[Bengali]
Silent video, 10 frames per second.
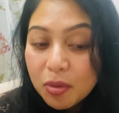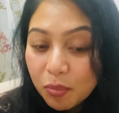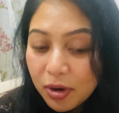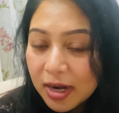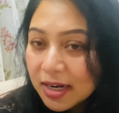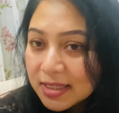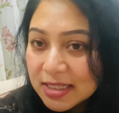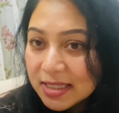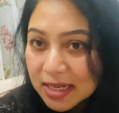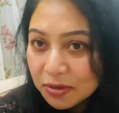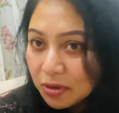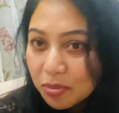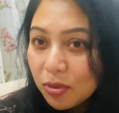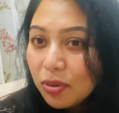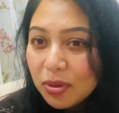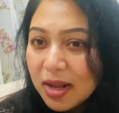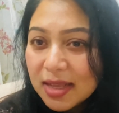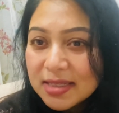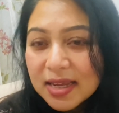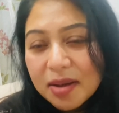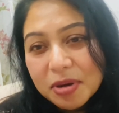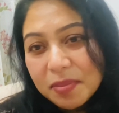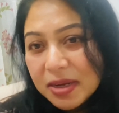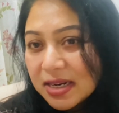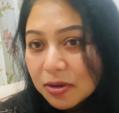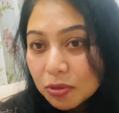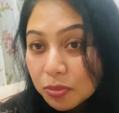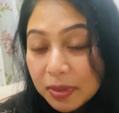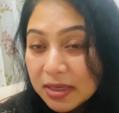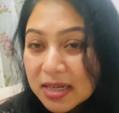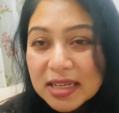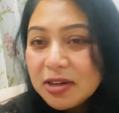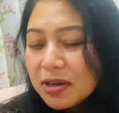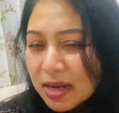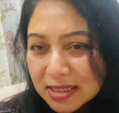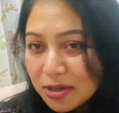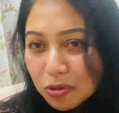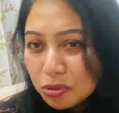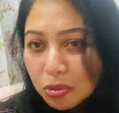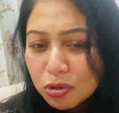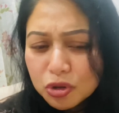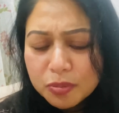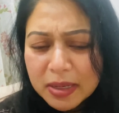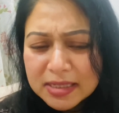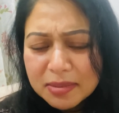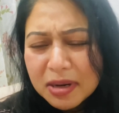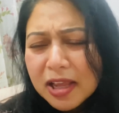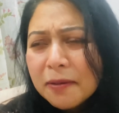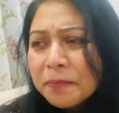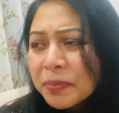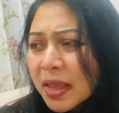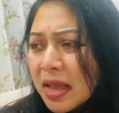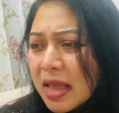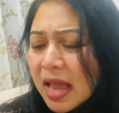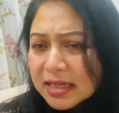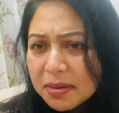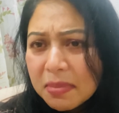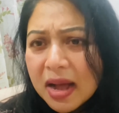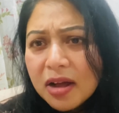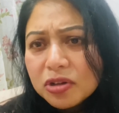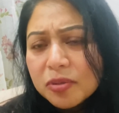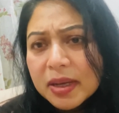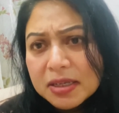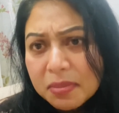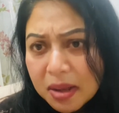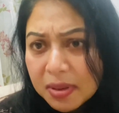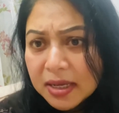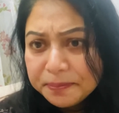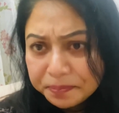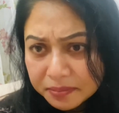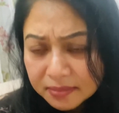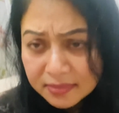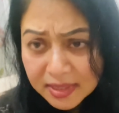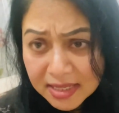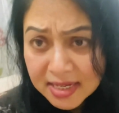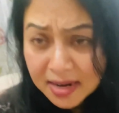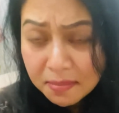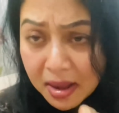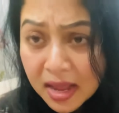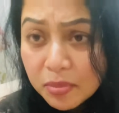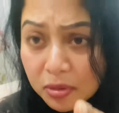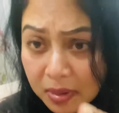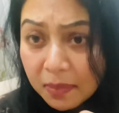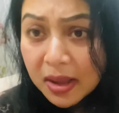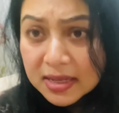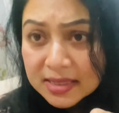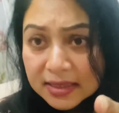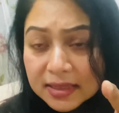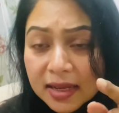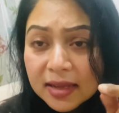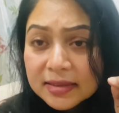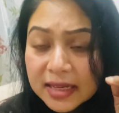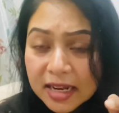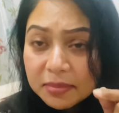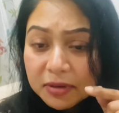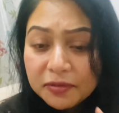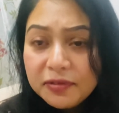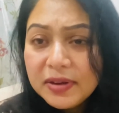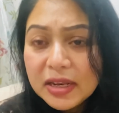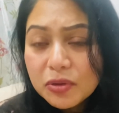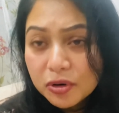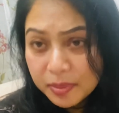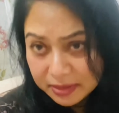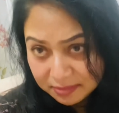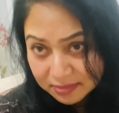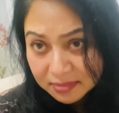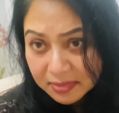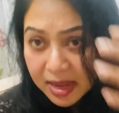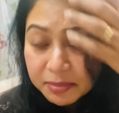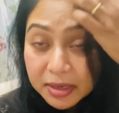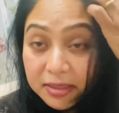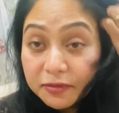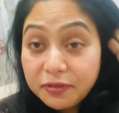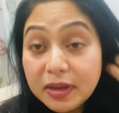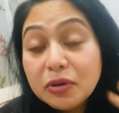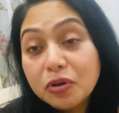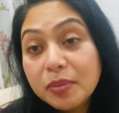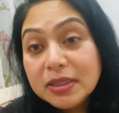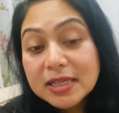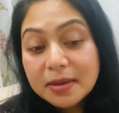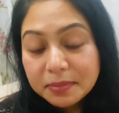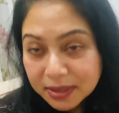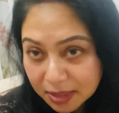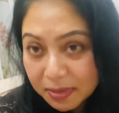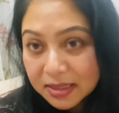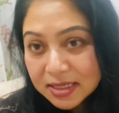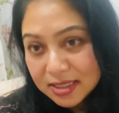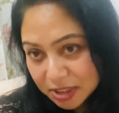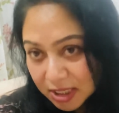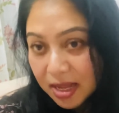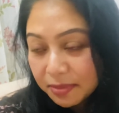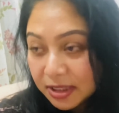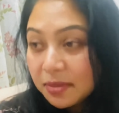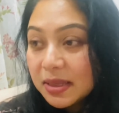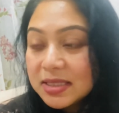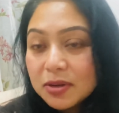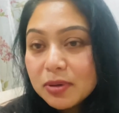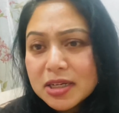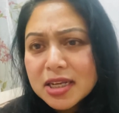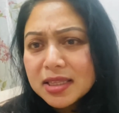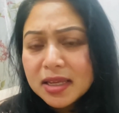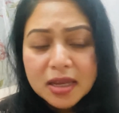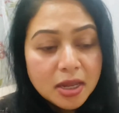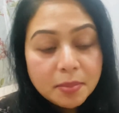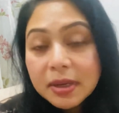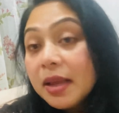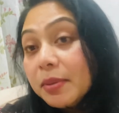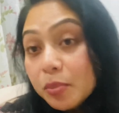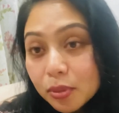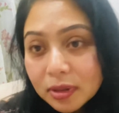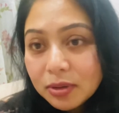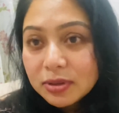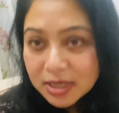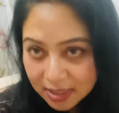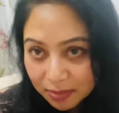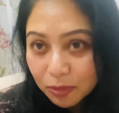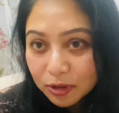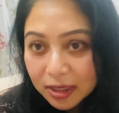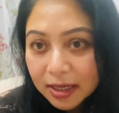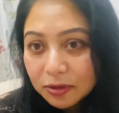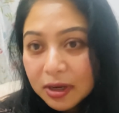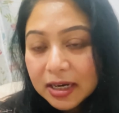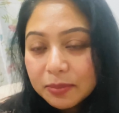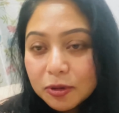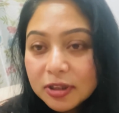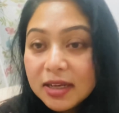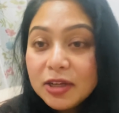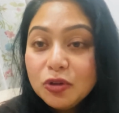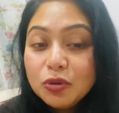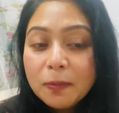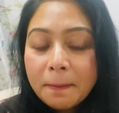মহিলাটা চিৎকার করে বললো না যে আমার মেয়েটার মেয়েটা না জানি কত কষ্ট পাইছে মানে একটা মা অথবা একটা বাবা যারা মা এবং বাবা আছেন তারা একবার ফিল করবেন একবার একটা ফিল করবেন যে আপনাদের বাচ্চাদের সাথে আমাদের বাচ্চাগুলোর সাথে মানে আমি বলতেও চাই না মুখ থেকে এত খারাপ কথা কিন্তু